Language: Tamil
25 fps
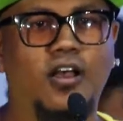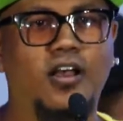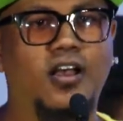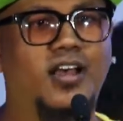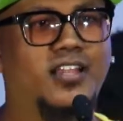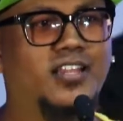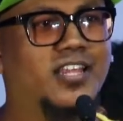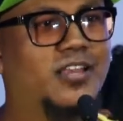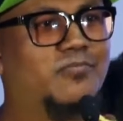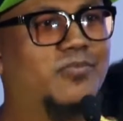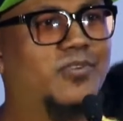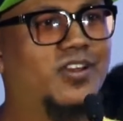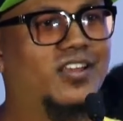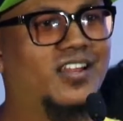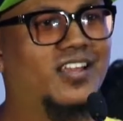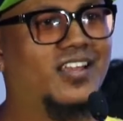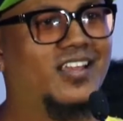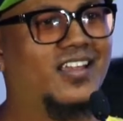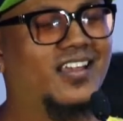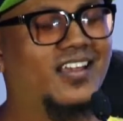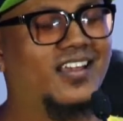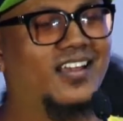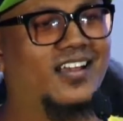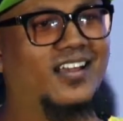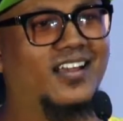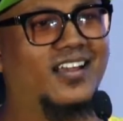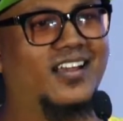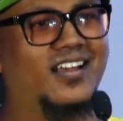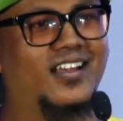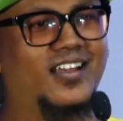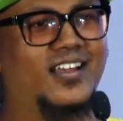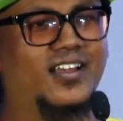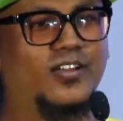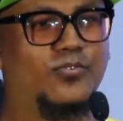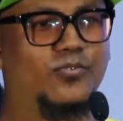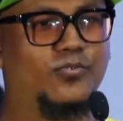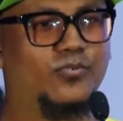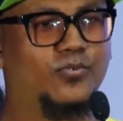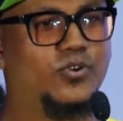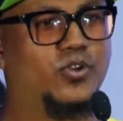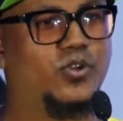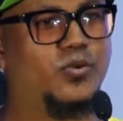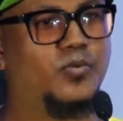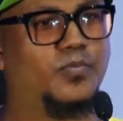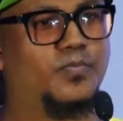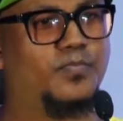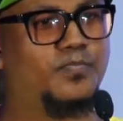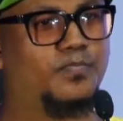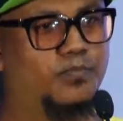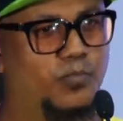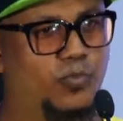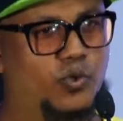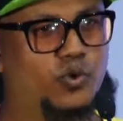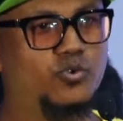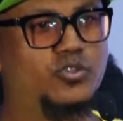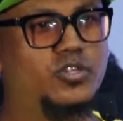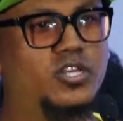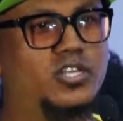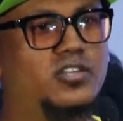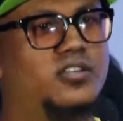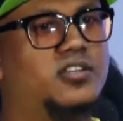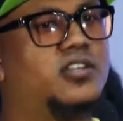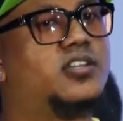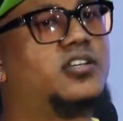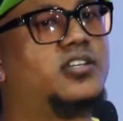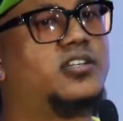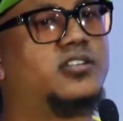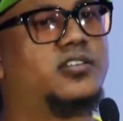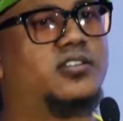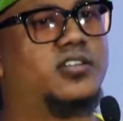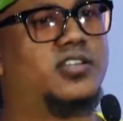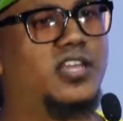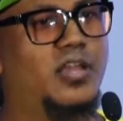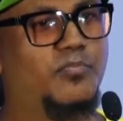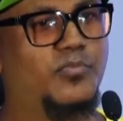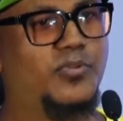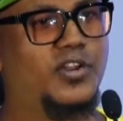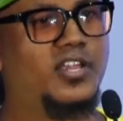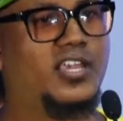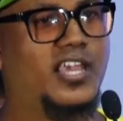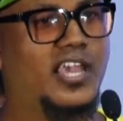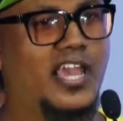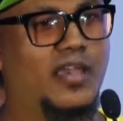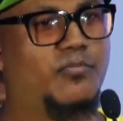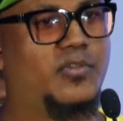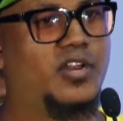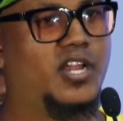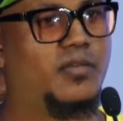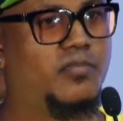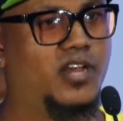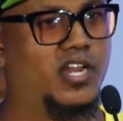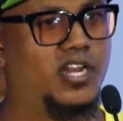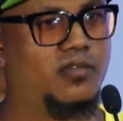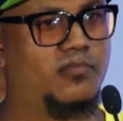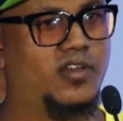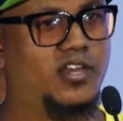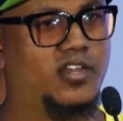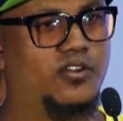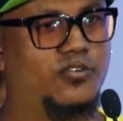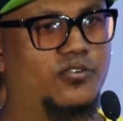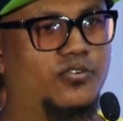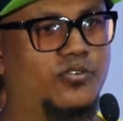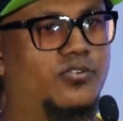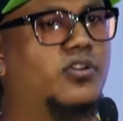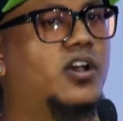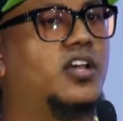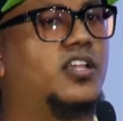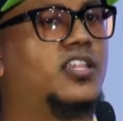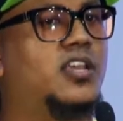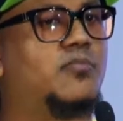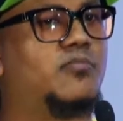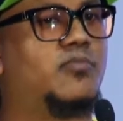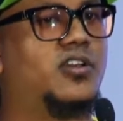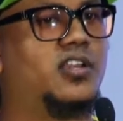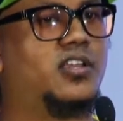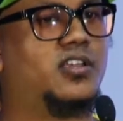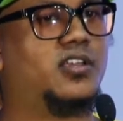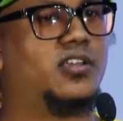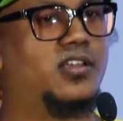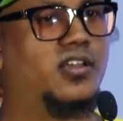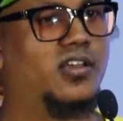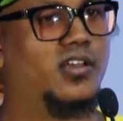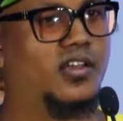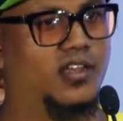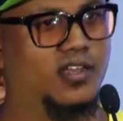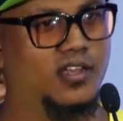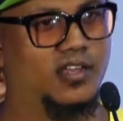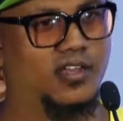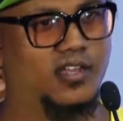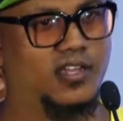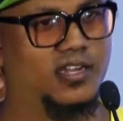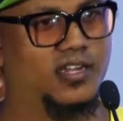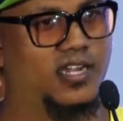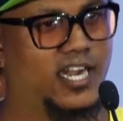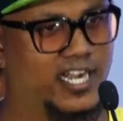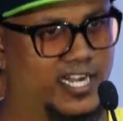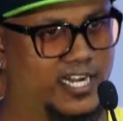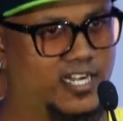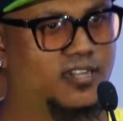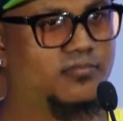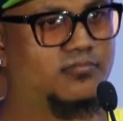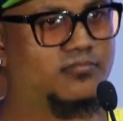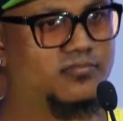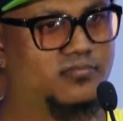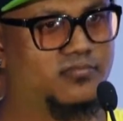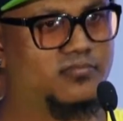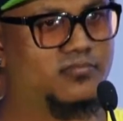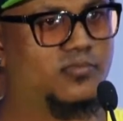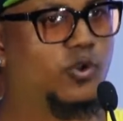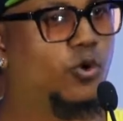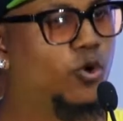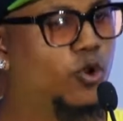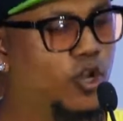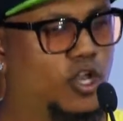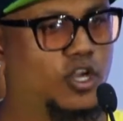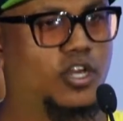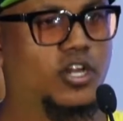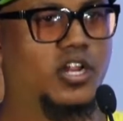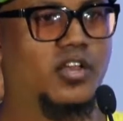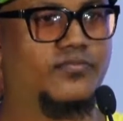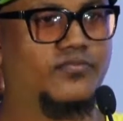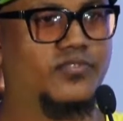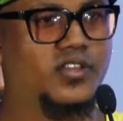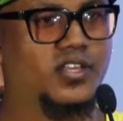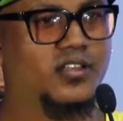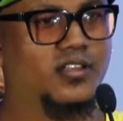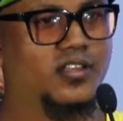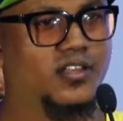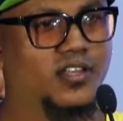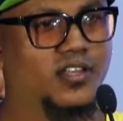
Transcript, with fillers: அதே மாதிரி ஒரு மியூசிக்கு எப்படி கேமரா பலமாக இருக்கோ அதே மாதிரி நடனம் கொரியோகிராஃபி